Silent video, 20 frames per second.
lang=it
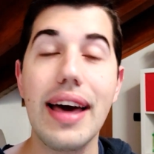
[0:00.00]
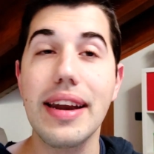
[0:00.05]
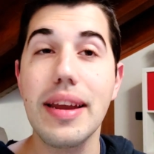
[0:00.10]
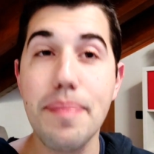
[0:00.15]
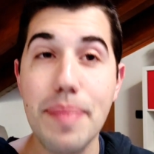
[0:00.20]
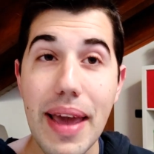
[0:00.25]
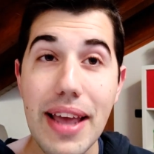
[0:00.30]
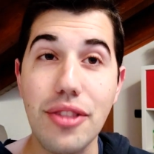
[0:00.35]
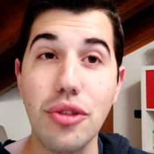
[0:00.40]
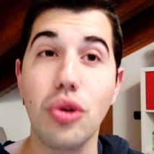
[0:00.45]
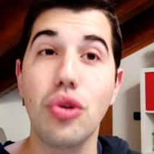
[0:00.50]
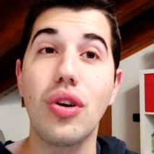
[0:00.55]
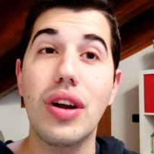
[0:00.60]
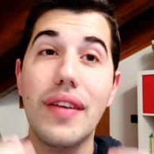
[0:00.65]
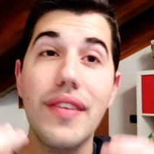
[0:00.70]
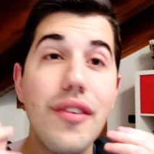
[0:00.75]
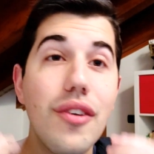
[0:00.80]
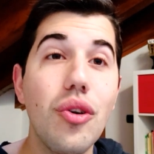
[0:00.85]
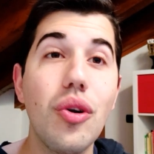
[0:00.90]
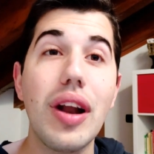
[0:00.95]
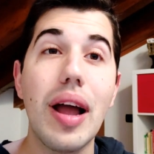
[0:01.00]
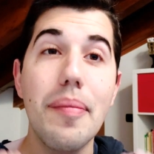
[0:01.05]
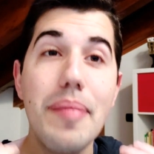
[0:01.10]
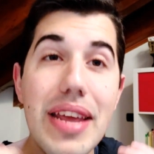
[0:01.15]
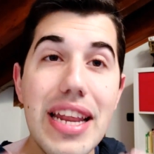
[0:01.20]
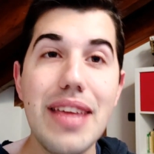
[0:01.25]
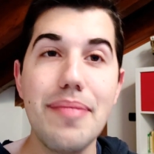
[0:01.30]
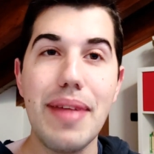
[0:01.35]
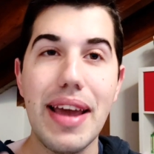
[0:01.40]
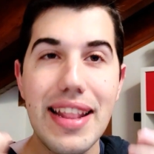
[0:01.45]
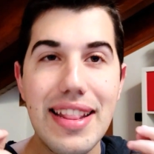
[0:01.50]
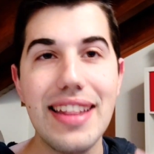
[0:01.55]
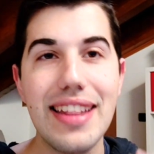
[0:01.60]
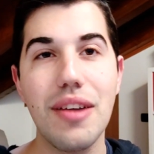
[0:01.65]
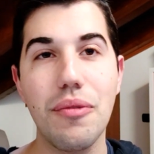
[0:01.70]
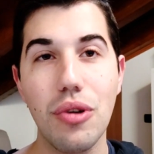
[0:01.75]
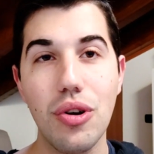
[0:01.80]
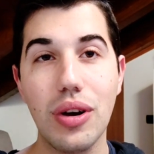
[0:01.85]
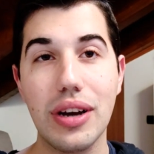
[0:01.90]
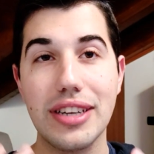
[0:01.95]
Ripeto, non avevano la minima idea
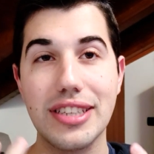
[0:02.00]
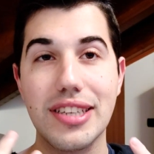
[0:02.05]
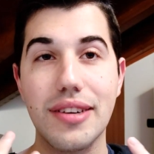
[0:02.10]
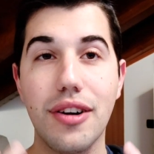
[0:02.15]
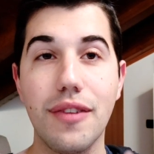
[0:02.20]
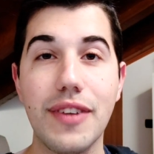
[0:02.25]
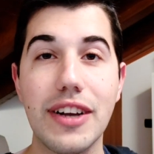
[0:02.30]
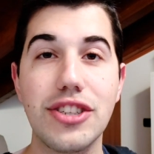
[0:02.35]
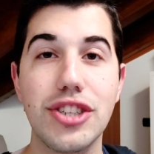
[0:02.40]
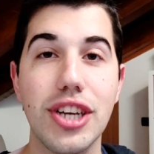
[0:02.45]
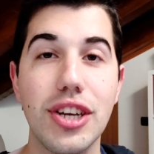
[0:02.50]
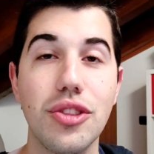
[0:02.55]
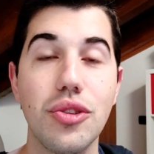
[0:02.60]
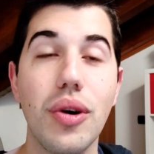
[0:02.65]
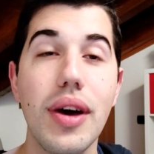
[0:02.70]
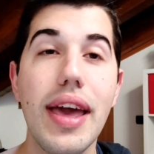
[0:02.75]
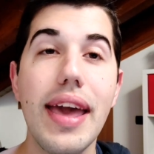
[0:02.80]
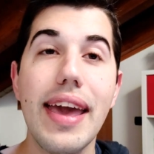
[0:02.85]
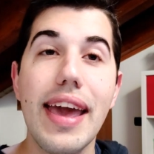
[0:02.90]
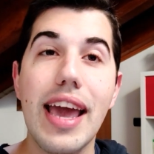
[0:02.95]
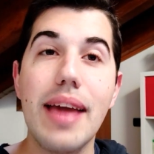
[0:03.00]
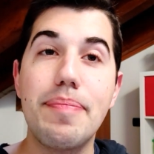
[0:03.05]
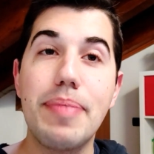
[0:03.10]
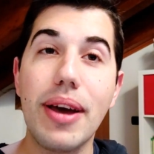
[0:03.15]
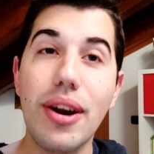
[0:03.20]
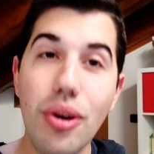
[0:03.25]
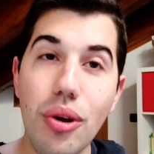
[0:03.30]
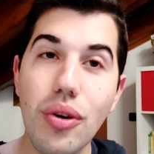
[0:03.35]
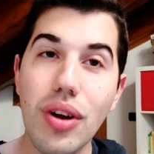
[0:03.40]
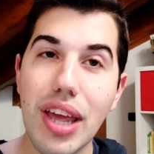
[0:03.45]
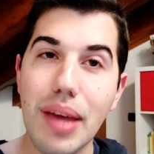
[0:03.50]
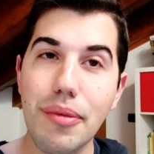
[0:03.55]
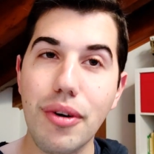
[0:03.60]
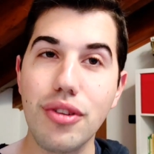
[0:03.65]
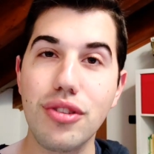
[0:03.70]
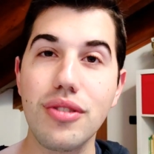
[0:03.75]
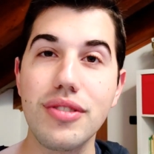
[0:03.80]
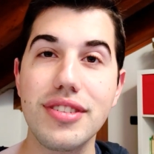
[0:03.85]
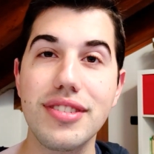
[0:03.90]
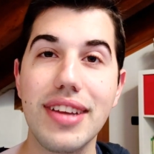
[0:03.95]
di quello che stavano facendo e per loro che
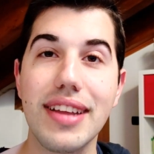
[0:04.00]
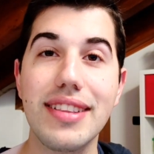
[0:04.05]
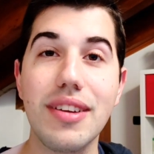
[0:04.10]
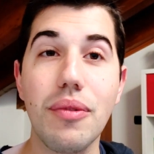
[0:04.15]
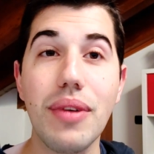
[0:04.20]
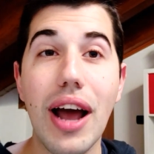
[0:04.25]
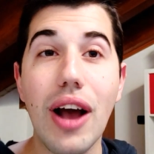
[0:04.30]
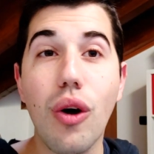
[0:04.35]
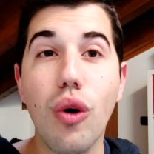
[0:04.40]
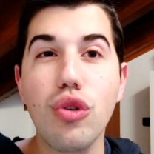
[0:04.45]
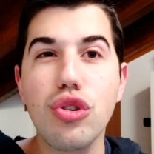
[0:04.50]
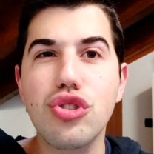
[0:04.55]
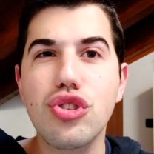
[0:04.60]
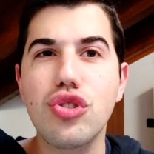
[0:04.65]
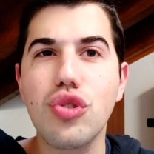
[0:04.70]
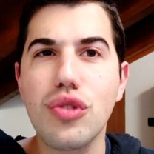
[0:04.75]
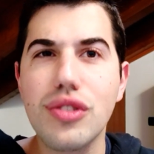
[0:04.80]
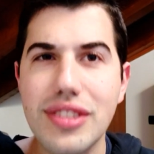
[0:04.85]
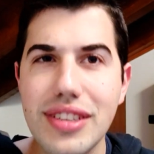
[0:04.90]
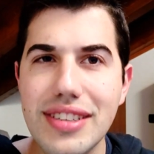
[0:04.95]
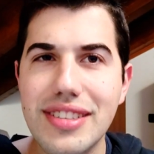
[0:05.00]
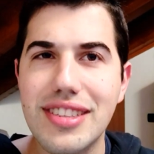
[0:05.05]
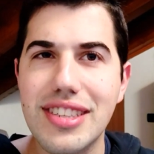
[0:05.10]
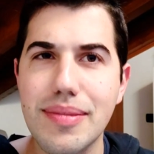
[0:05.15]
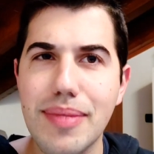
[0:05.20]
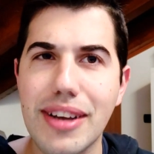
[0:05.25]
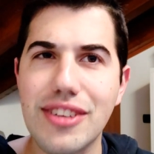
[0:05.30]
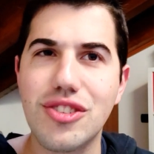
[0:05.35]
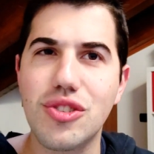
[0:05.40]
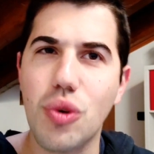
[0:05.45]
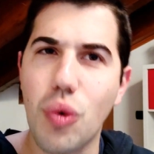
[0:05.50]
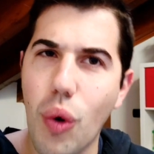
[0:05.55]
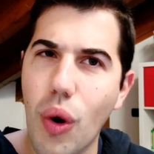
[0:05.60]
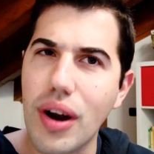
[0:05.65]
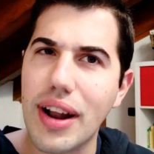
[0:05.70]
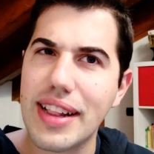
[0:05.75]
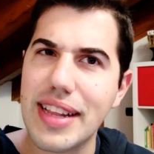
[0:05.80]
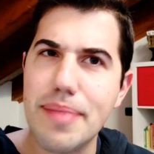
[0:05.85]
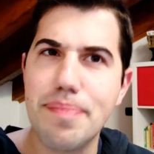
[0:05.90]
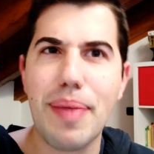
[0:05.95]
of è stata una costosissima
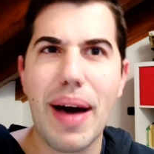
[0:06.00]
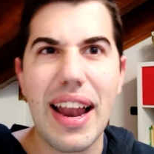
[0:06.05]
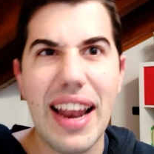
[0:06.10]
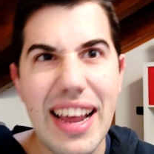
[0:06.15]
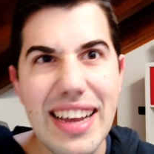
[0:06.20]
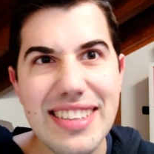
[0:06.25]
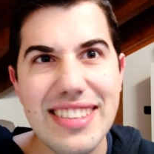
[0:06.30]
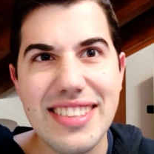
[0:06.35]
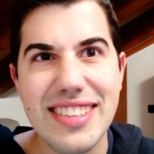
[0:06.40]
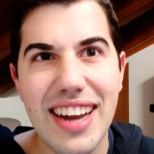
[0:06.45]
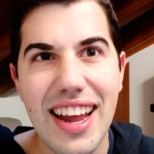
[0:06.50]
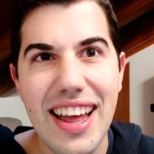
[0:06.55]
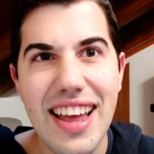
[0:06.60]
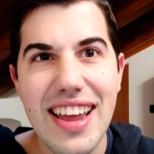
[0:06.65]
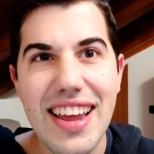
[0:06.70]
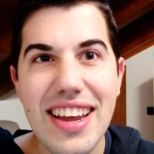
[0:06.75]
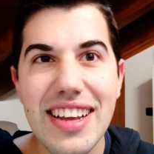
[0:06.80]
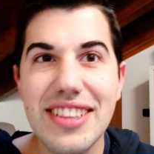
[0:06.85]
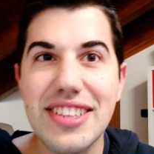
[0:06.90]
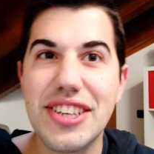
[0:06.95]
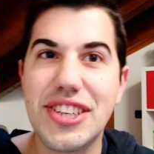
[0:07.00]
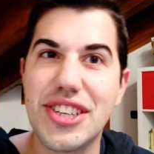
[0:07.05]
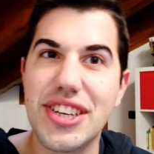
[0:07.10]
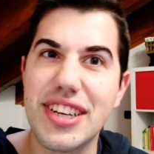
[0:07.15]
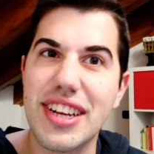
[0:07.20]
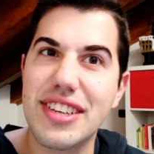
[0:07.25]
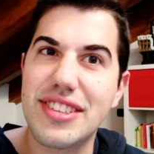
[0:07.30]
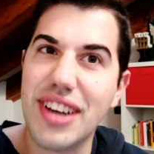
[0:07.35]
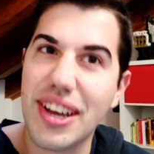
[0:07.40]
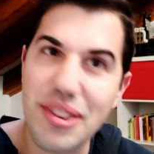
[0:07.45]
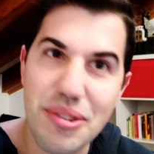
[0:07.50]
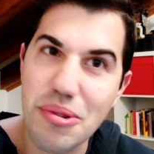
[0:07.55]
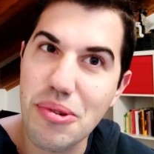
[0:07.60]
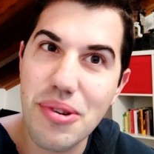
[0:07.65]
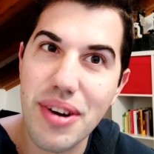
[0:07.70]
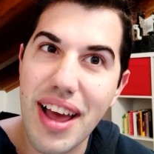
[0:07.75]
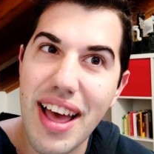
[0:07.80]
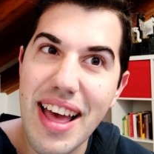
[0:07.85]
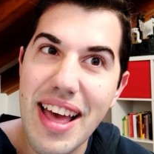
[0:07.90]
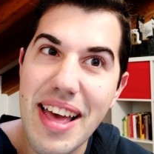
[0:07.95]
scuola di palestra, di
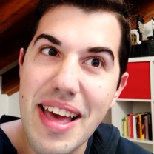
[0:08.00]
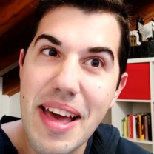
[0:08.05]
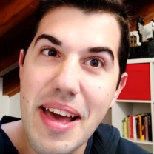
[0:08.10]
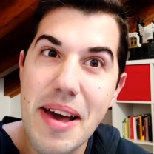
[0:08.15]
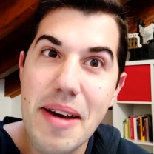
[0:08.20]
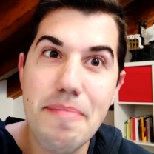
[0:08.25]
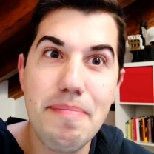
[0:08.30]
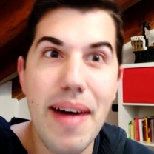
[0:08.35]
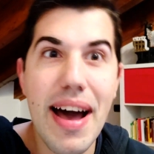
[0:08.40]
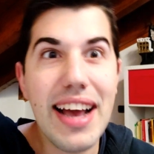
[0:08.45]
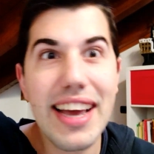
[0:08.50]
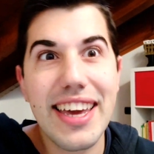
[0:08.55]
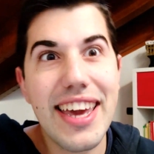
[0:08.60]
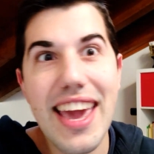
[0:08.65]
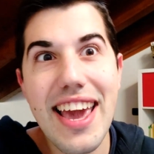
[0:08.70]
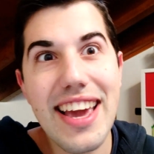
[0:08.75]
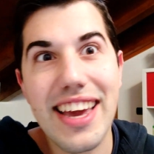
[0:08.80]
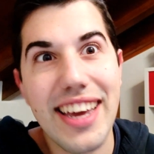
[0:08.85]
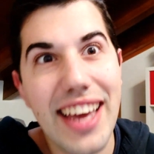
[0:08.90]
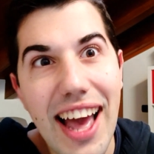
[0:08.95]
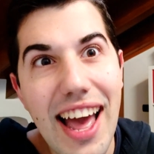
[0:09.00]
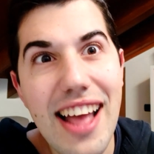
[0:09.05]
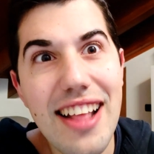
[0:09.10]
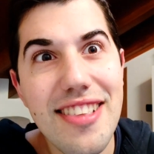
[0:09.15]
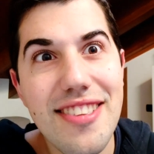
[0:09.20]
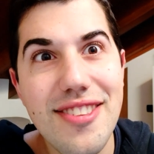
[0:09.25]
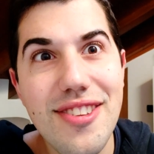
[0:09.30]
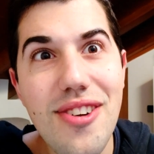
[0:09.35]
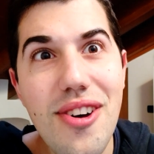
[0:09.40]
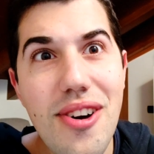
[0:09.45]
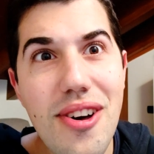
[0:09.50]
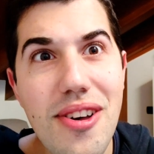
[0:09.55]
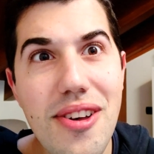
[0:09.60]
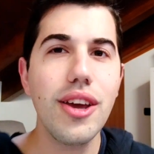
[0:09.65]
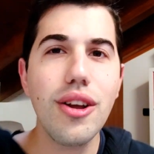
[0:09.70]
sceneggiatura ma che cazzo?